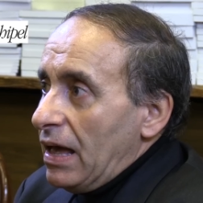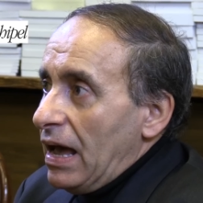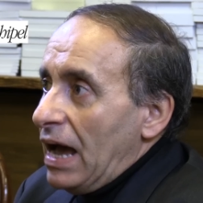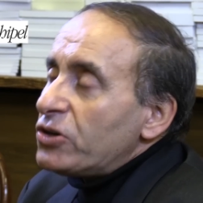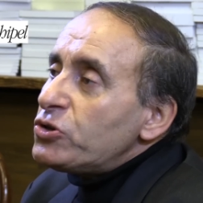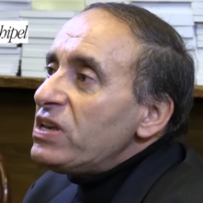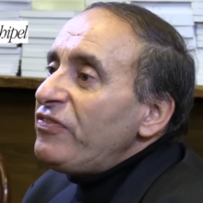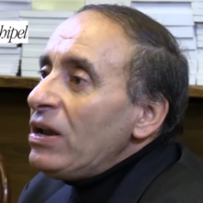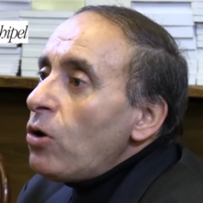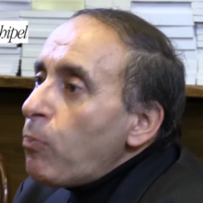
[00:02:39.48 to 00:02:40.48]
Alors ce qui
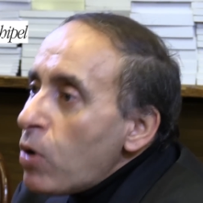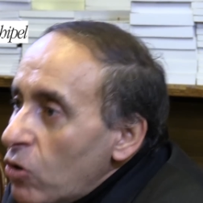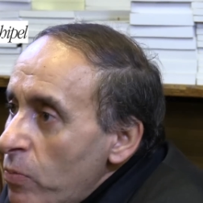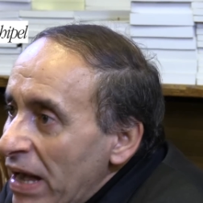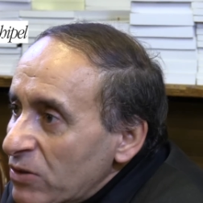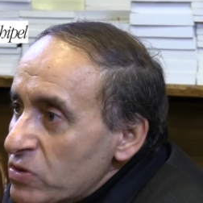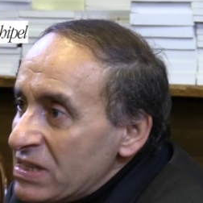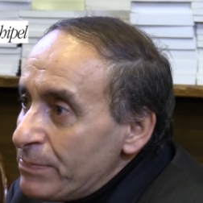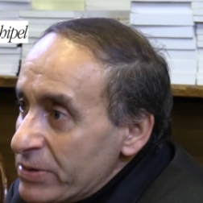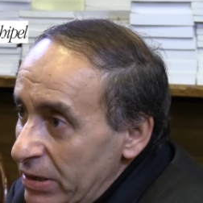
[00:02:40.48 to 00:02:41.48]
fait leur point commun à toute ces
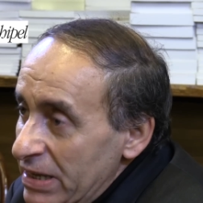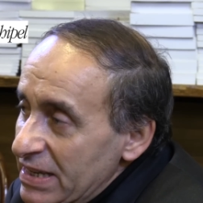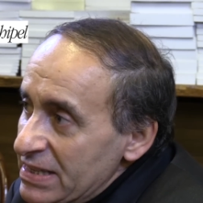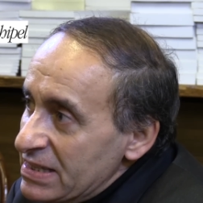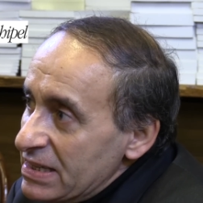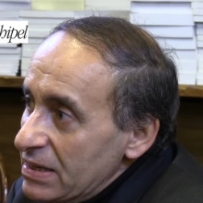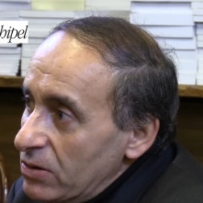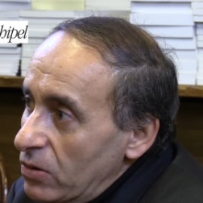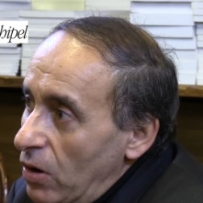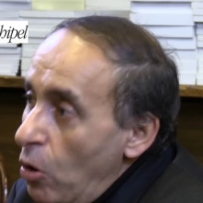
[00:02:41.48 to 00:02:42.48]
personnalité, c'est
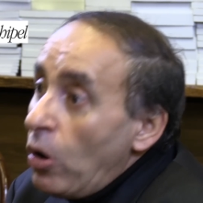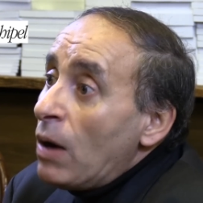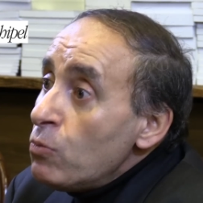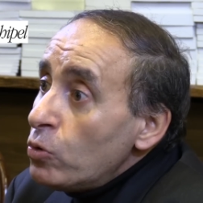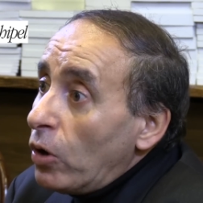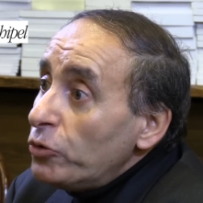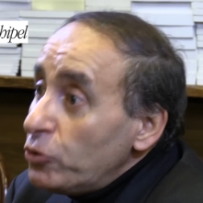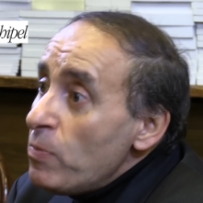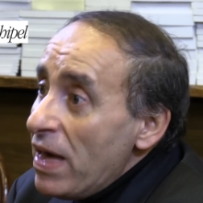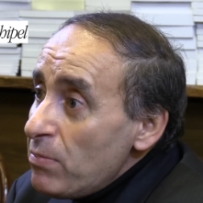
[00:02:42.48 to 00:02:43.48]
euh, leur amour
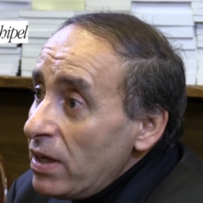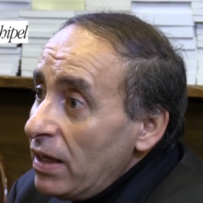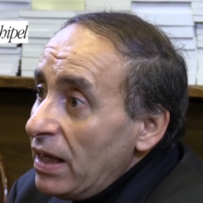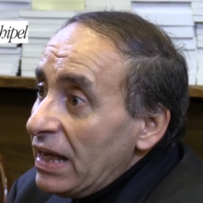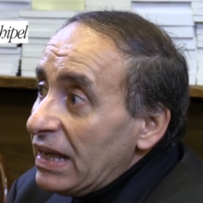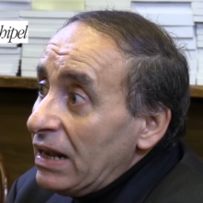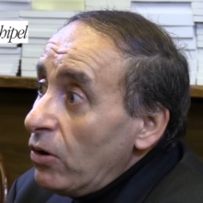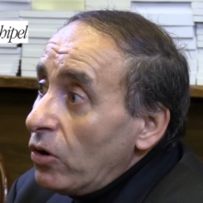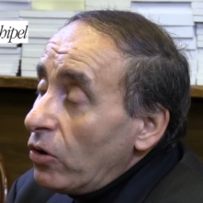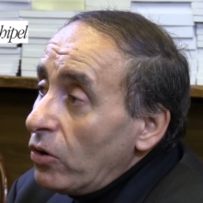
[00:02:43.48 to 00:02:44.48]
d'eux-mêmes et
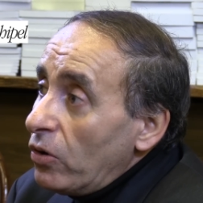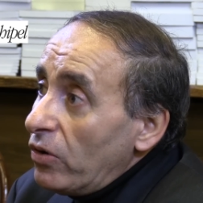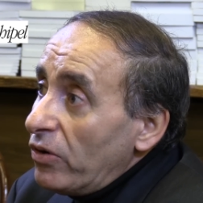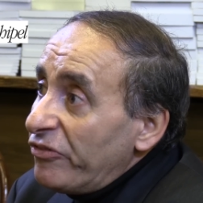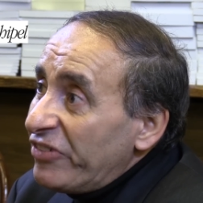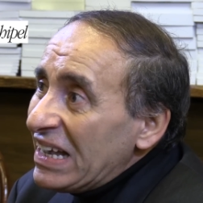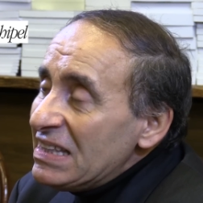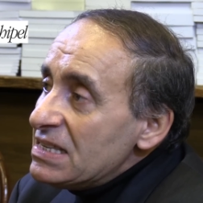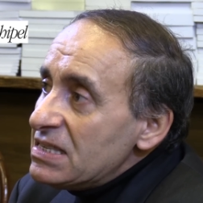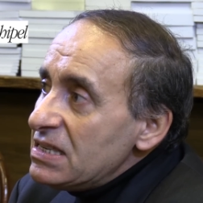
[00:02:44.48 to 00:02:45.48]
leur euh,
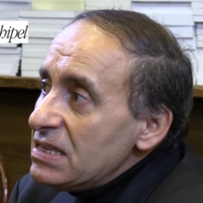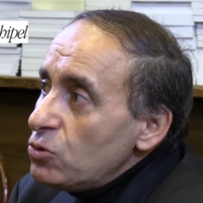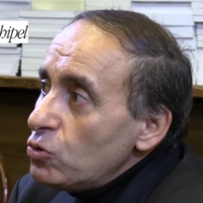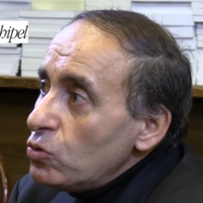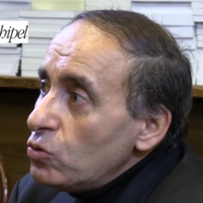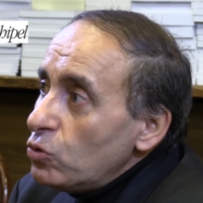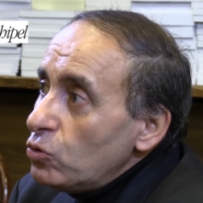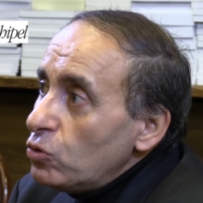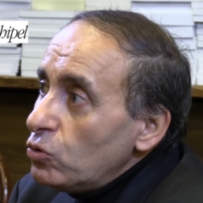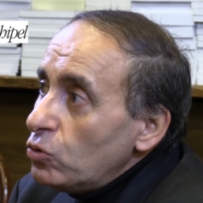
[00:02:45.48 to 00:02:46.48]
frénésie
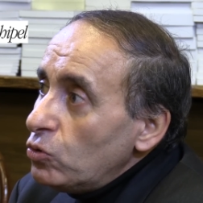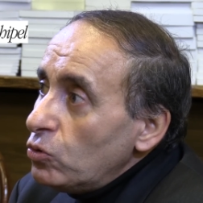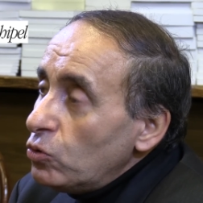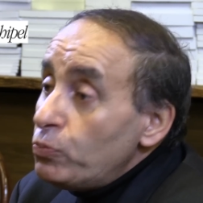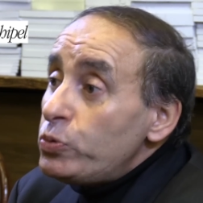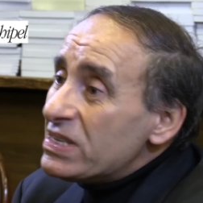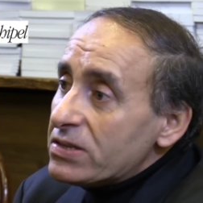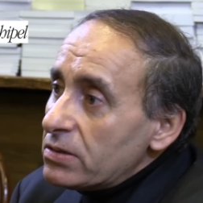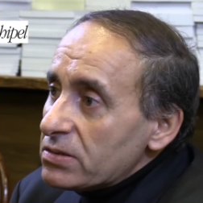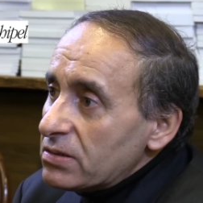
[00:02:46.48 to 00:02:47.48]
de,
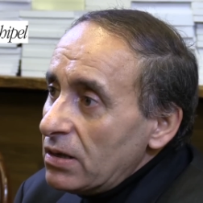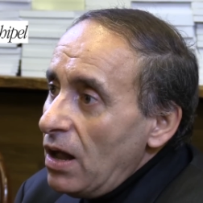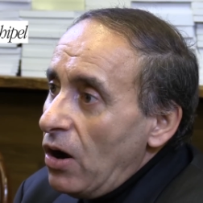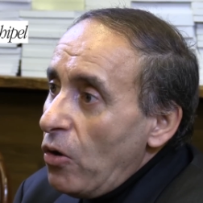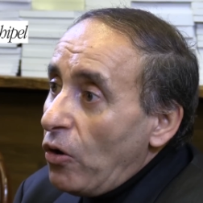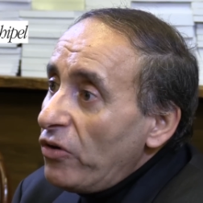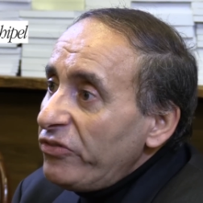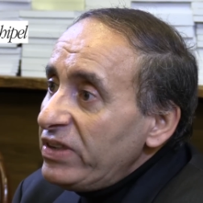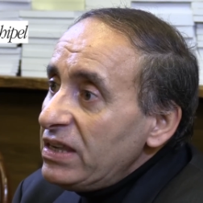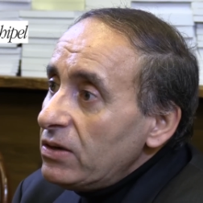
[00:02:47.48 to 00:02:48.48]
puissance, leur
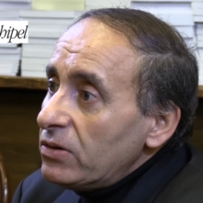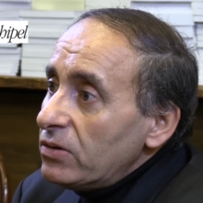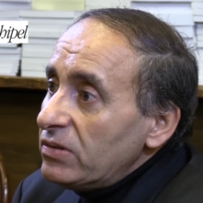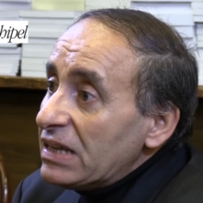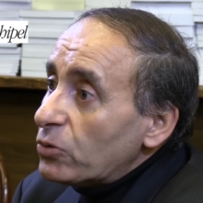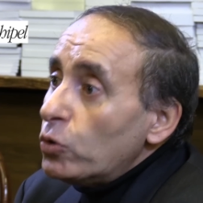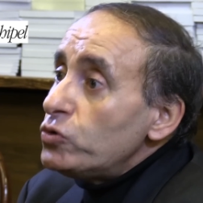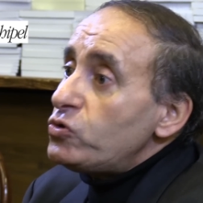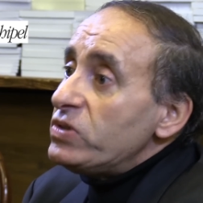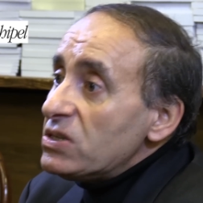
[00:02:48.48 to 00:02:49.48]
envie d'être
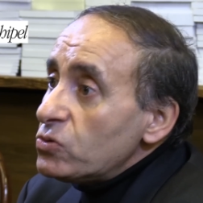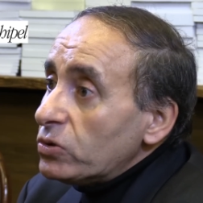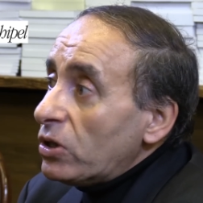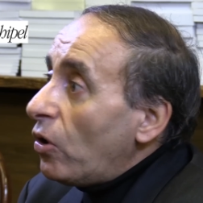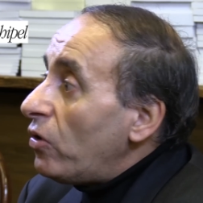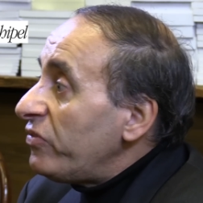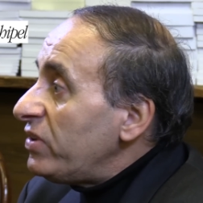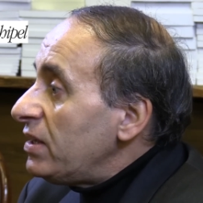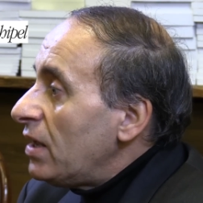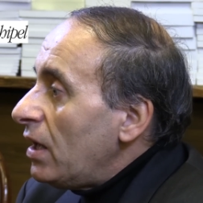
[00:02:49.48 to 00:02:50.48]
au-dessus des autres, leur
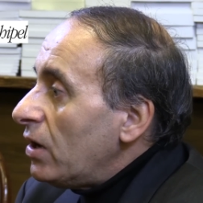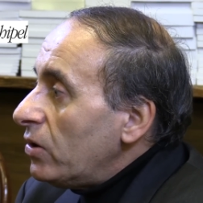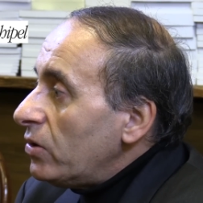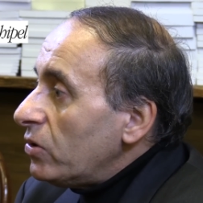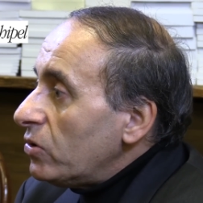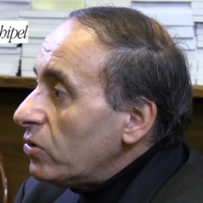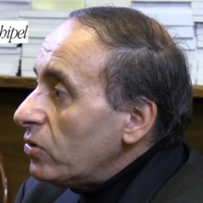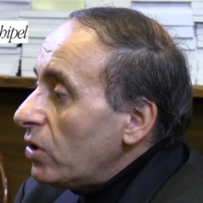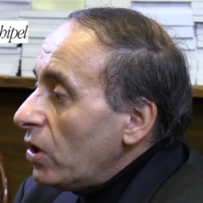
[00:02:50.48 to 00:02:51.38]
envie, je